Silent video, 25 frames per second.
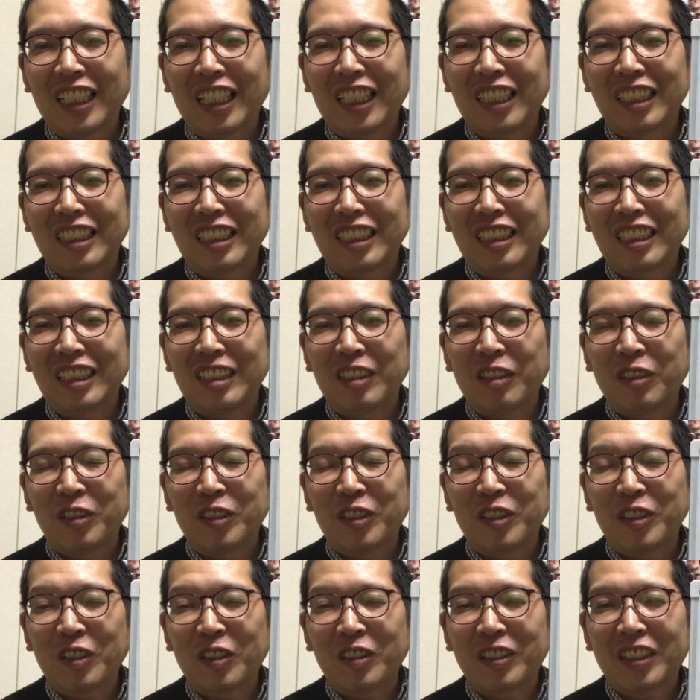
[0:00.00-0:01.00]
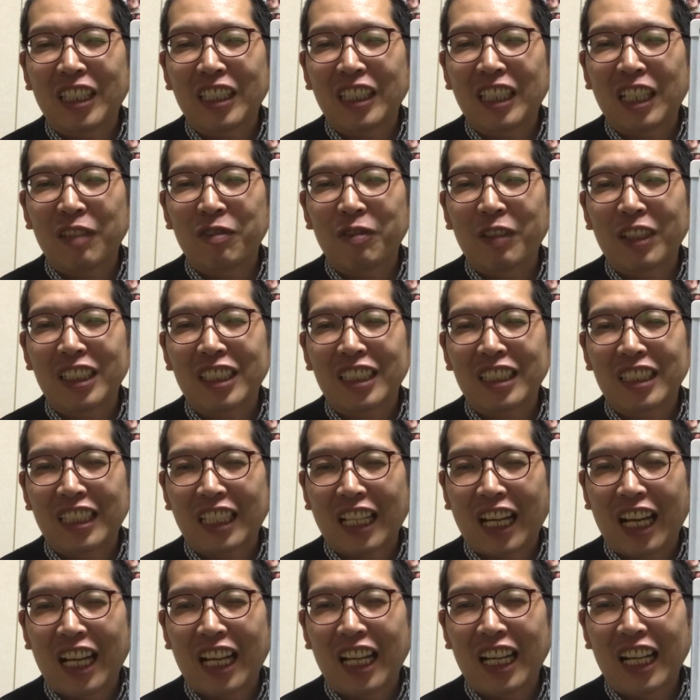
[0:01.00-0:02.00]
です。44歳になりまし
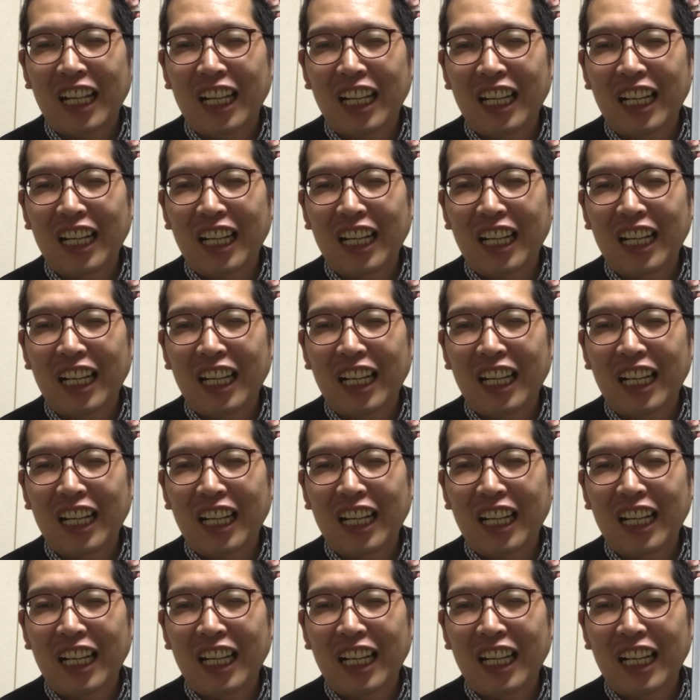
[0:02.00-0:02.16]
た。